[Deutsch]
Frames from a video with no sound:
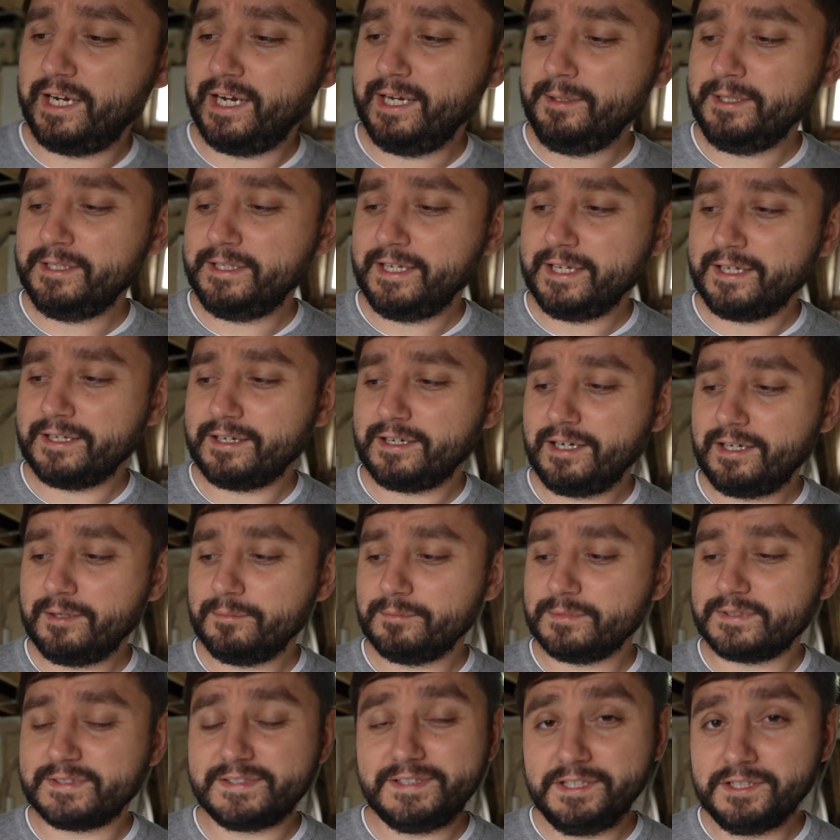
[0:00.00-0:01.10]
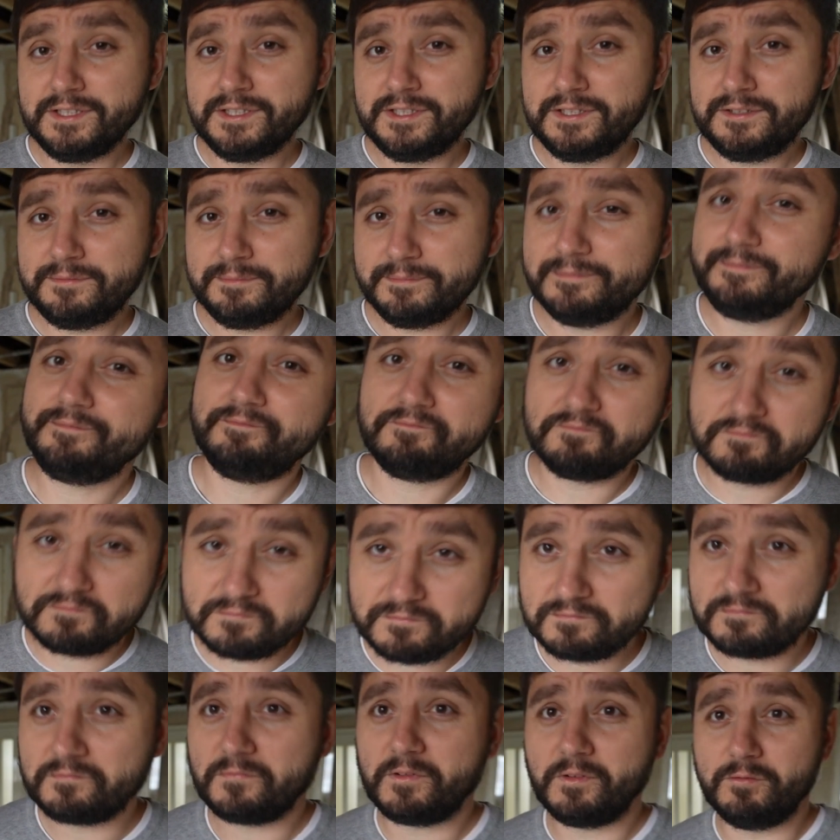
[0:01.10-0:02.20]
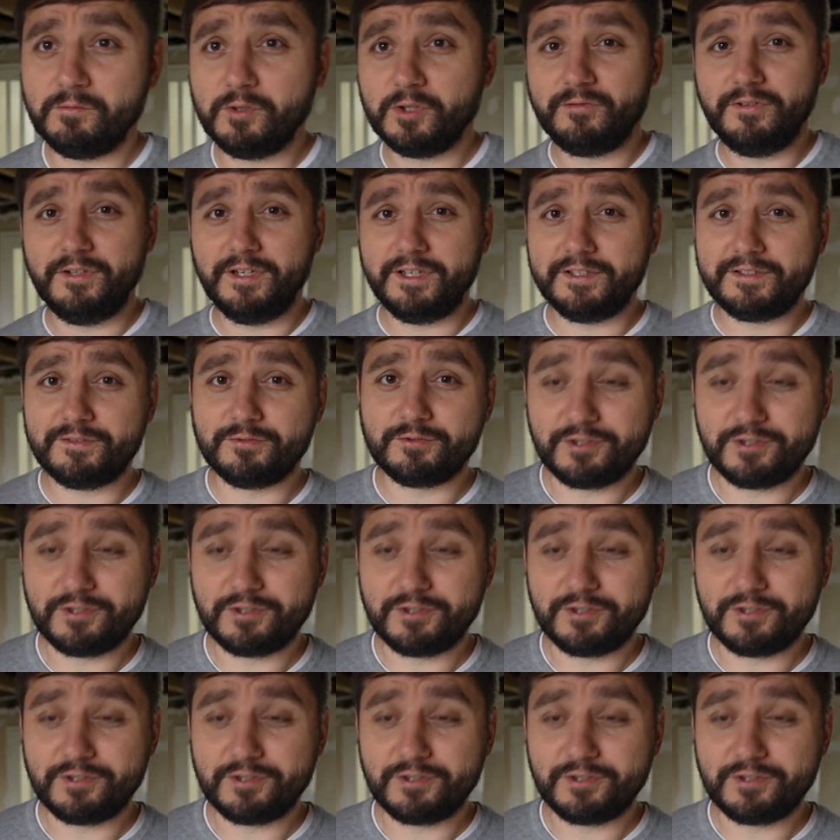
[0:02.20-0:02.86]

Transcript: ein Deckrahmen Ziegel. Wird vielleicht so